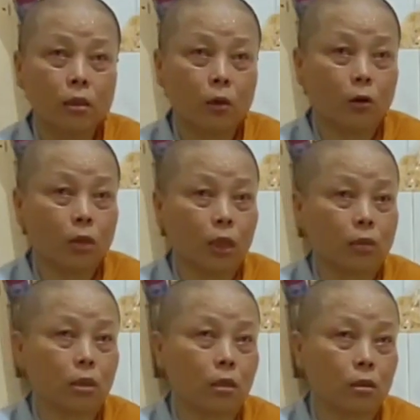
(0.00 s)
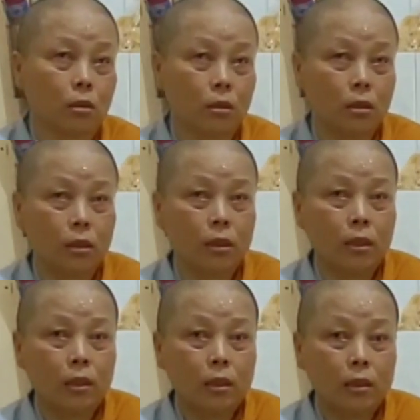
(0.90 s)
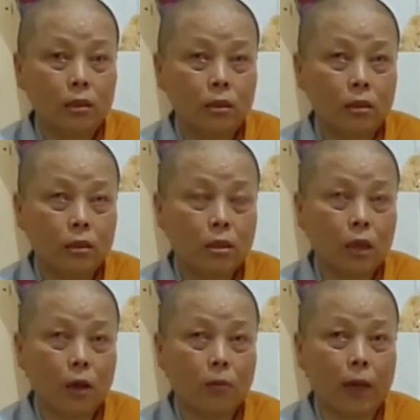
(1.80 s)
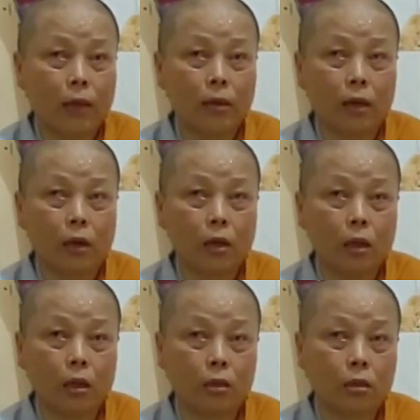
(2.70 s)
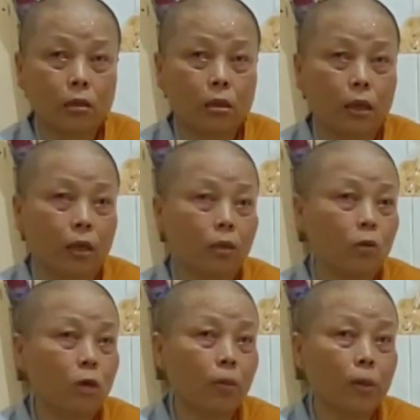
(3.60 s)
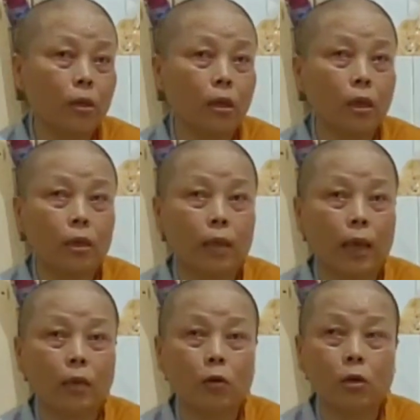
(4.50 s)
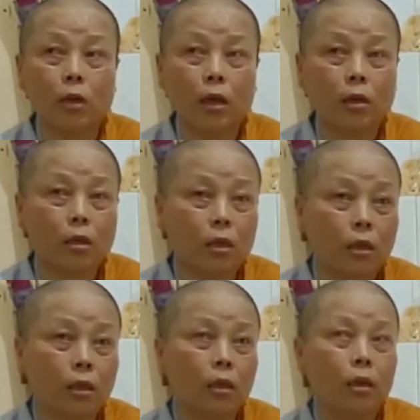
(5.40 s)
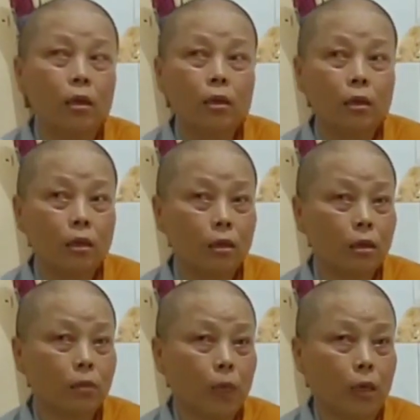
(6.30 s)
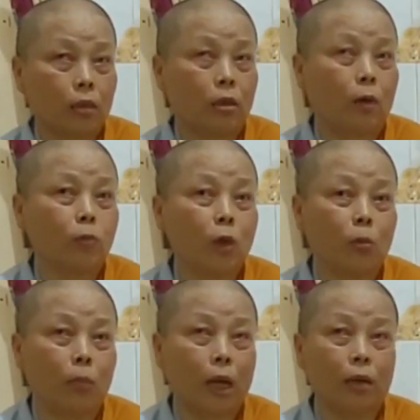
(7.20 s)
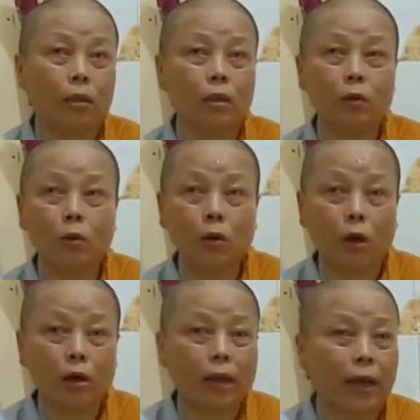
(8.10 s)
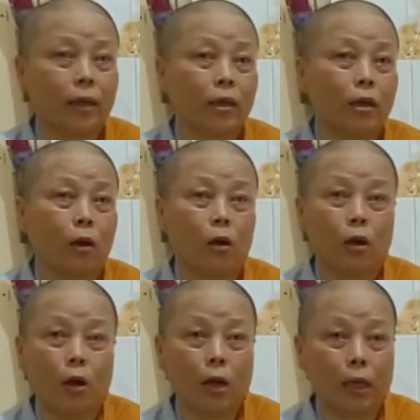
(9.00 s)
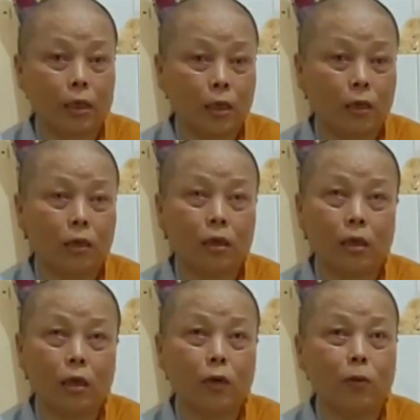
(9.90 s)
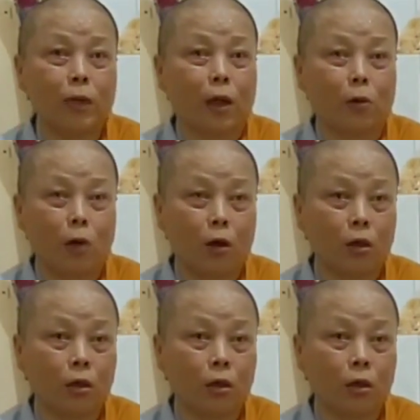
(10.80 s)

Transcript: Đó, cô nói thật sự. Chứ không phải là nói là tôi quay phim để tôi lên mà cộng đồng mạng tôi có like kia nọ. Cái đó là chuyện riêng của mấy cậu thôi.